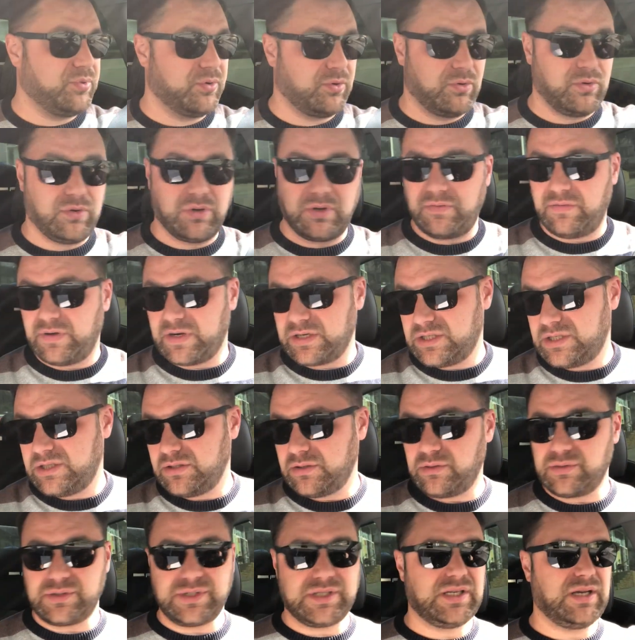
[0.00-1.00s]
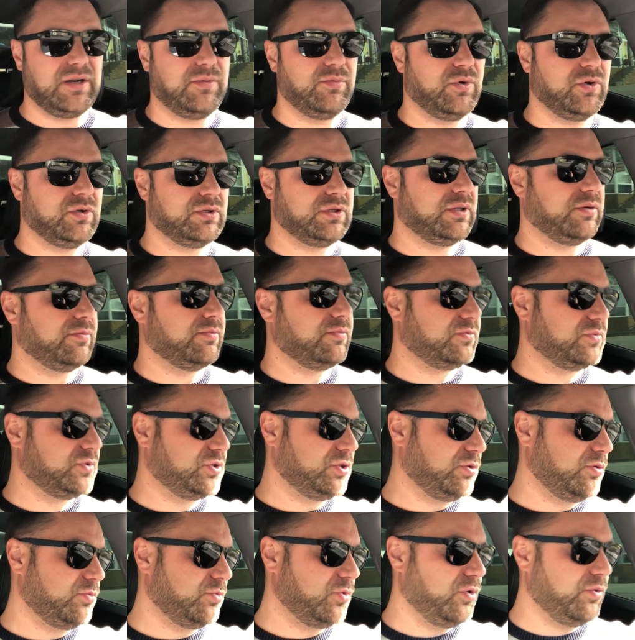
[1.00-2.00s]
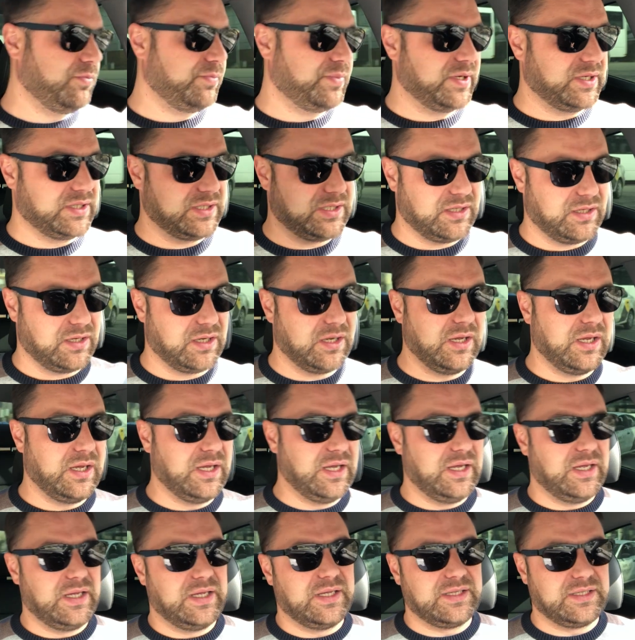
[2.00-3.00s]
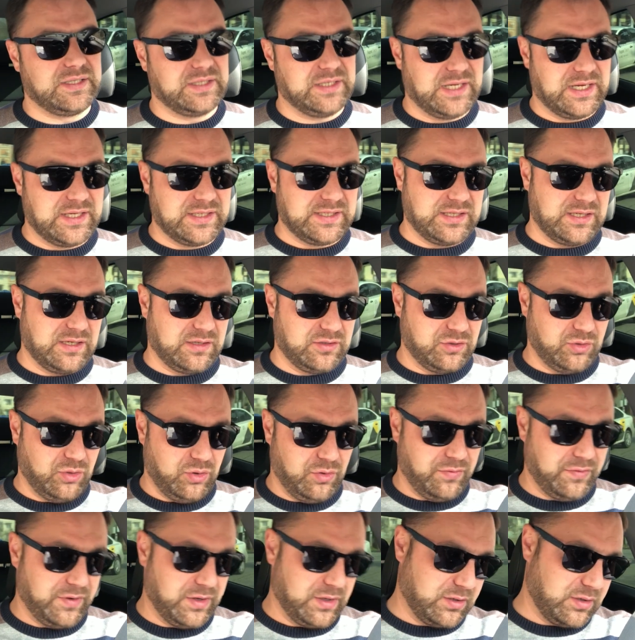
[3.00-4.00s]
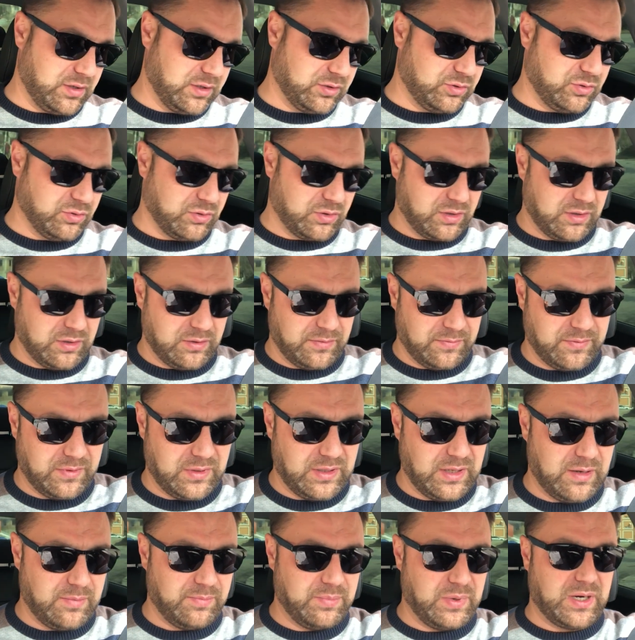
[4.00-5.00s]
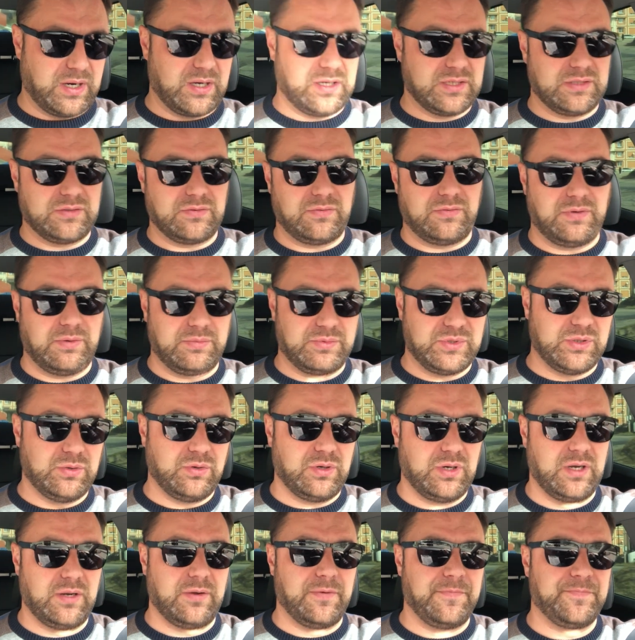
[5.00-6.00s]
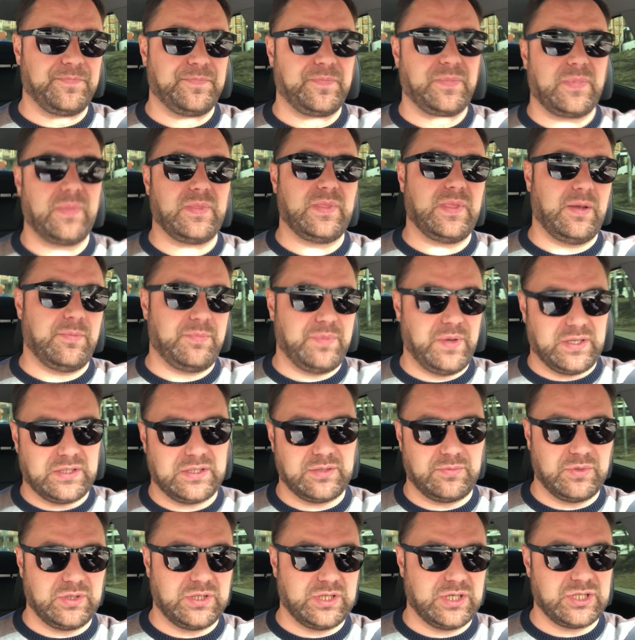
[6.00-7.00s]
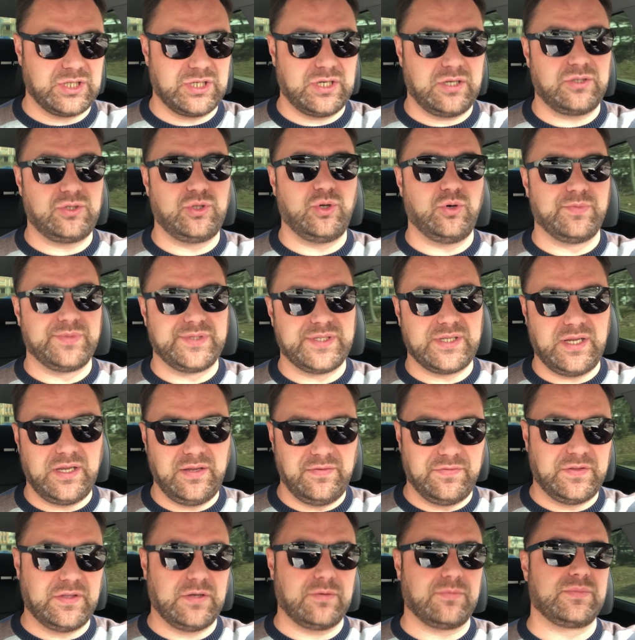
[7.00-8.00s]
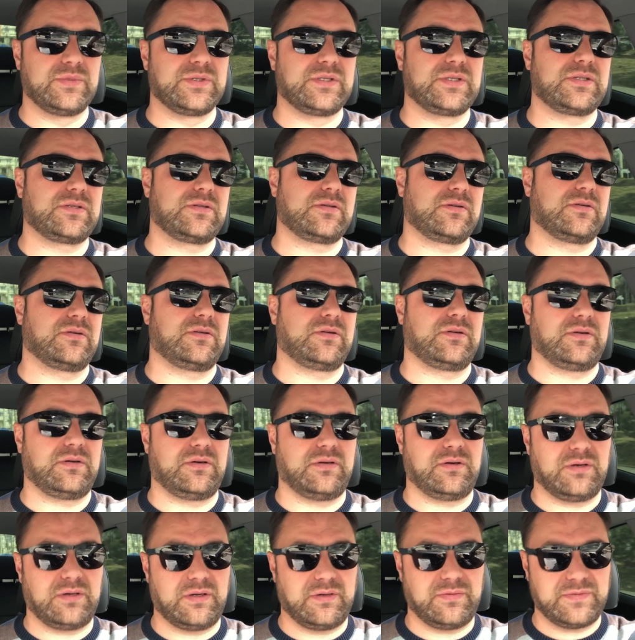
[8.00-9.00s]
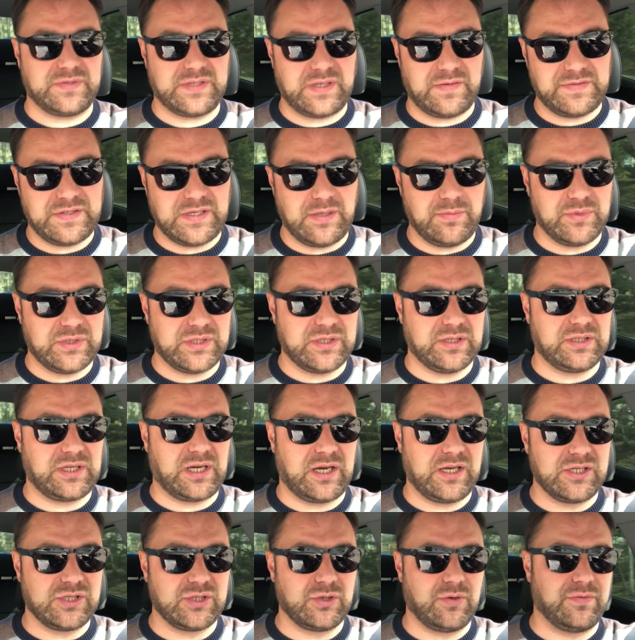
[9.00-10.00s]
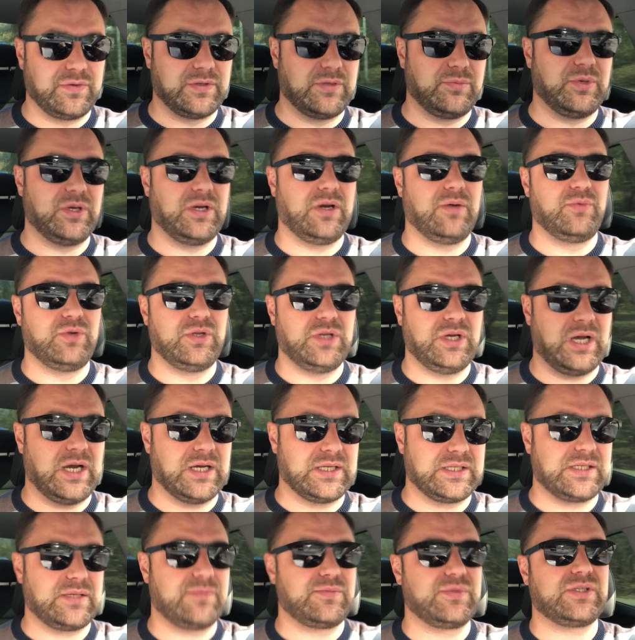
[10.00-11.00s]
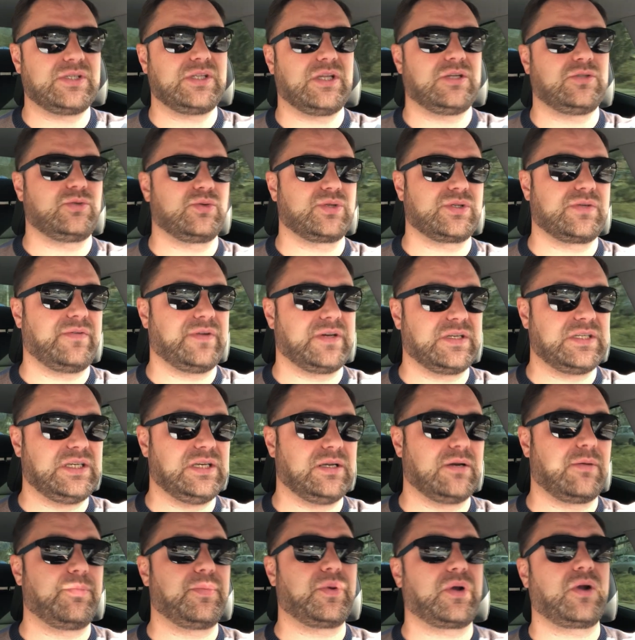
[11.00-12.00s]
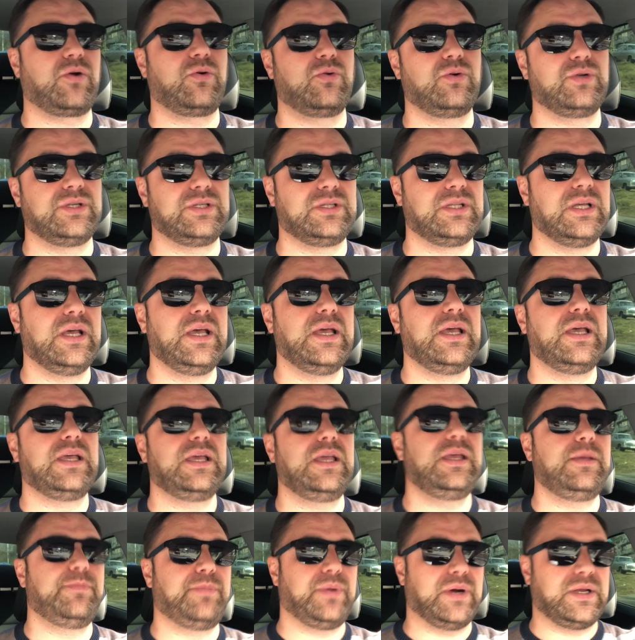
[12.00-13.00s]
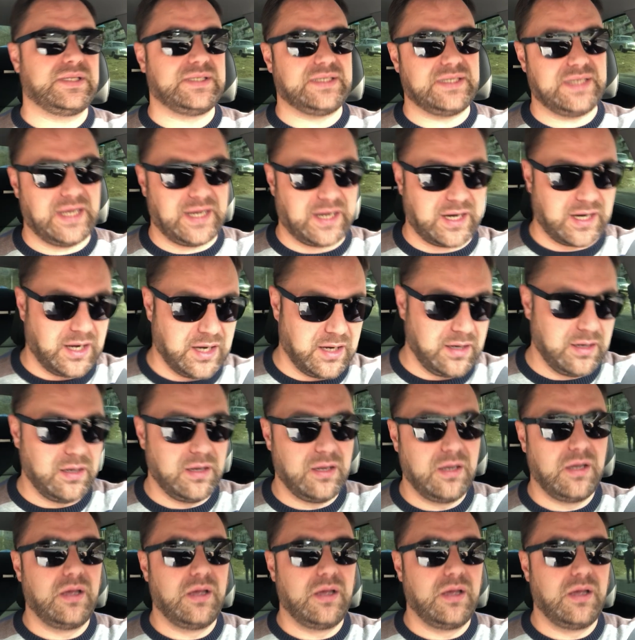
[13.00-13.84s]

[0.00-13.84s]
про квартиру с ремонтом в жилом комплексе на Садовой, которую я показывал в обзоре. На пятом этаже, дом с лифтом, с, э, со всеми централизованными коммуникациями. Статус квартира проходит ипотека.